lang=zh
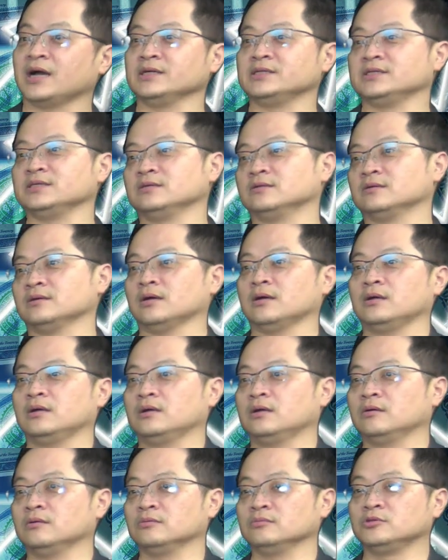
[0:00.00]
心了，
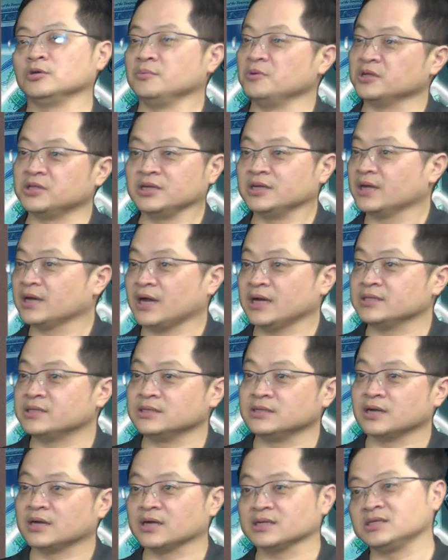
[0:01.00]
就没有天天开心
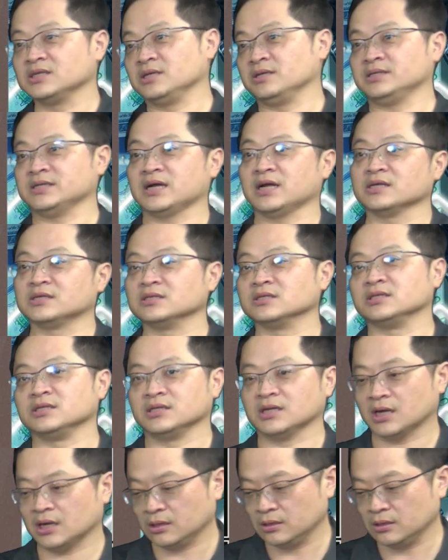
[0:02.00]
了，那是你家的事情啊！